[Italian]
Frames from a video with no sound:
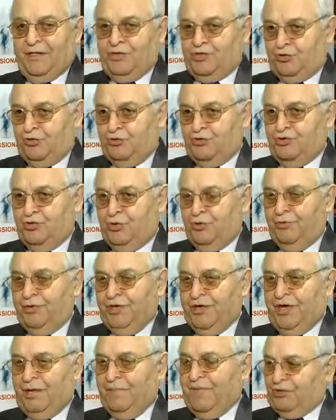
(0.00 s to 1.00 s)

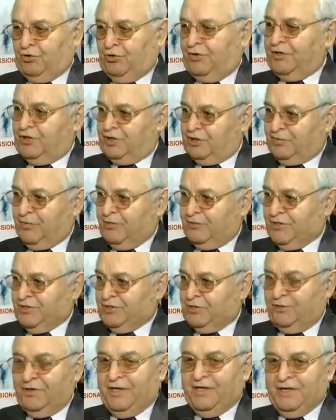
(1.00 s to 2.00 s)
soluzioni che mettono a
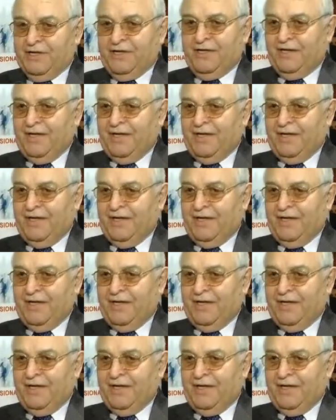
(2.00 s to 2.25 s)
disposizione di